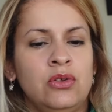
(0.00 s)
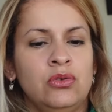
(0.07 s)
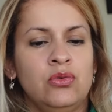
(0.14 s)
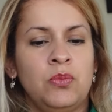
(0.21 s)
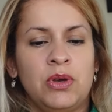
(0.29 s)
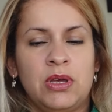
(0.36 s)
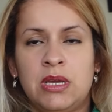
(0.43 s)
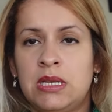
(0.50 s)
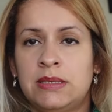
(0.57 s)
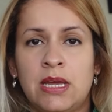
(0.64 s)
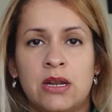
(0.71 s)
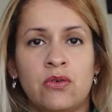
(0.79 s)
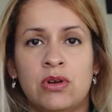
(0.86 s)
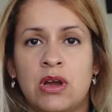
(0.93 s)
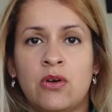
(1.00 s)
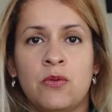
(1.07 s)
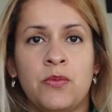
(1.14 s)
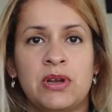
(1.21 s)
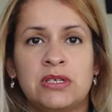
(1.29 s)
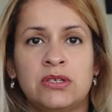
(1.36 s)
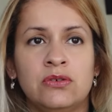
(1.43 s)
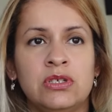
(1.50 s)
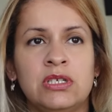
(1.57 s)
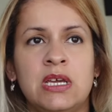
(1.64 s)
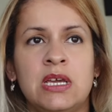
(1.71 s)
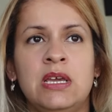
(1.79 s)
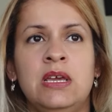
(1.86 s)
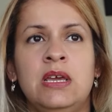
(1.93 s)
Tú puedes iniciar con una corporación
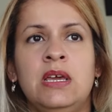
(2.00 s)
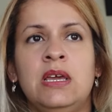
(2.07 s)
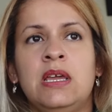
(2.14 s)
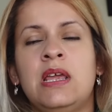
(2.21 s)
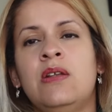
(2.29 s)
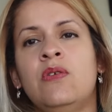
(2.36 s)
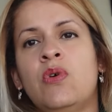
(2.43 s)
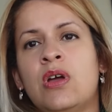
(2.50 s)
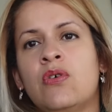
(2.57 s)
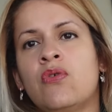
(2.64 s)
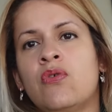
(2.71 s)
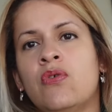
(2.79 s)
C y luego,